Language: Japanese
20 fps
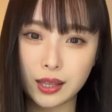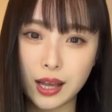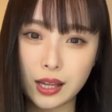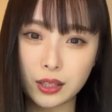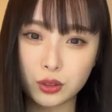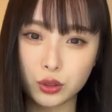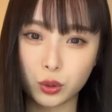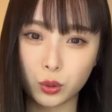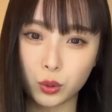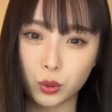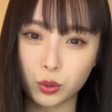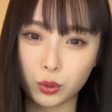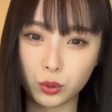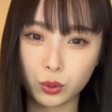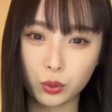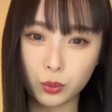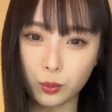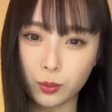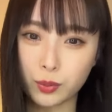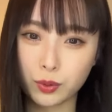男女
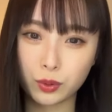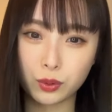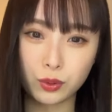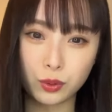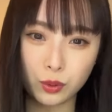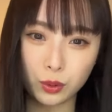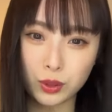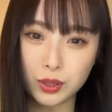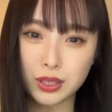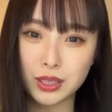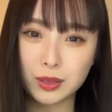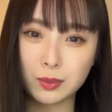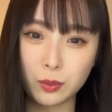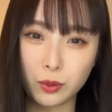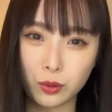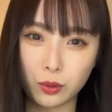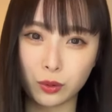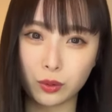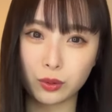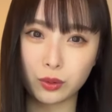どっち
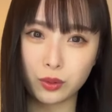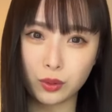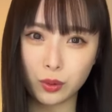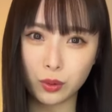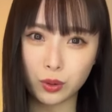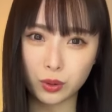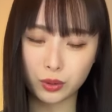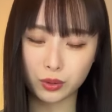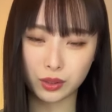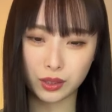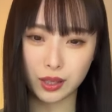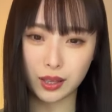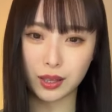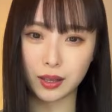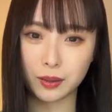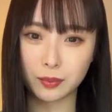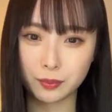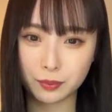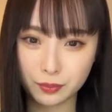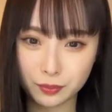も多く
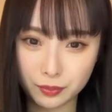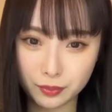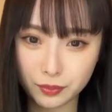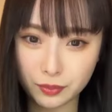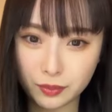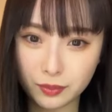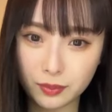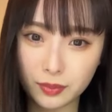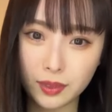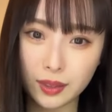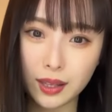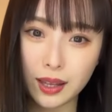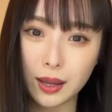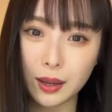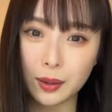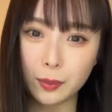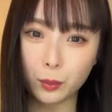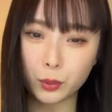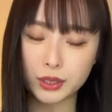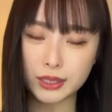て
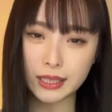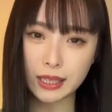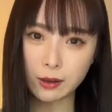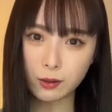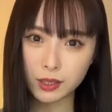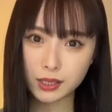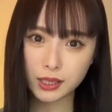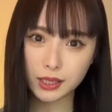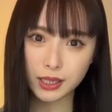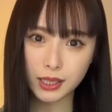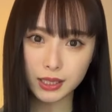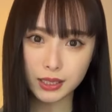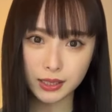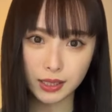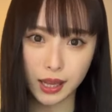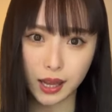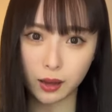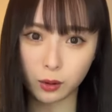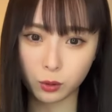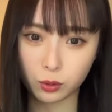幸せで
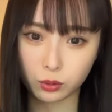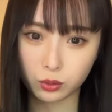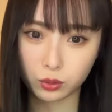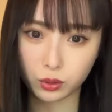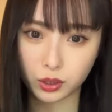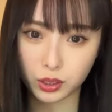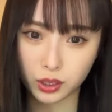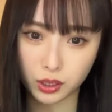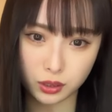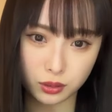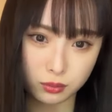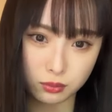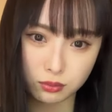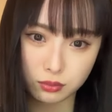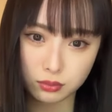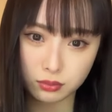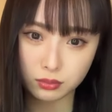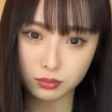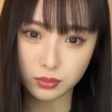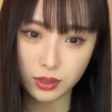した本当に
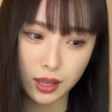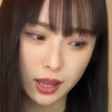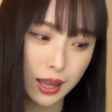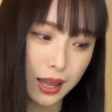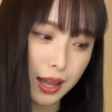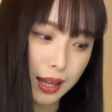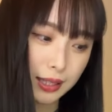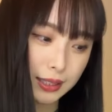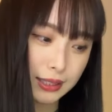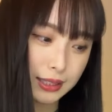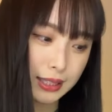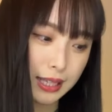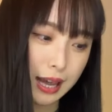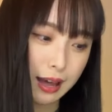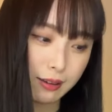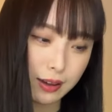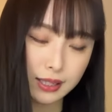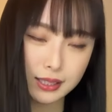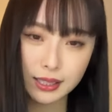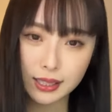
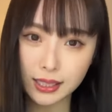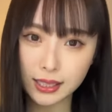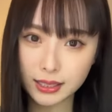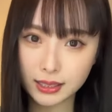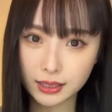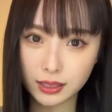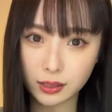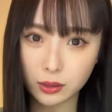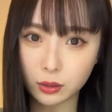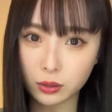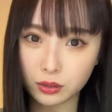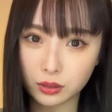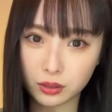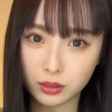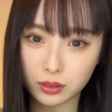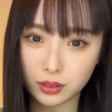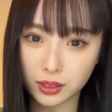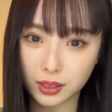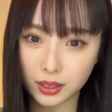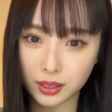幸せでした本
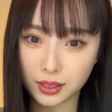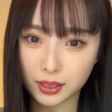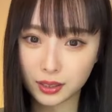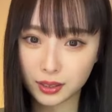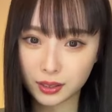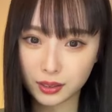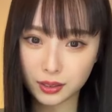当に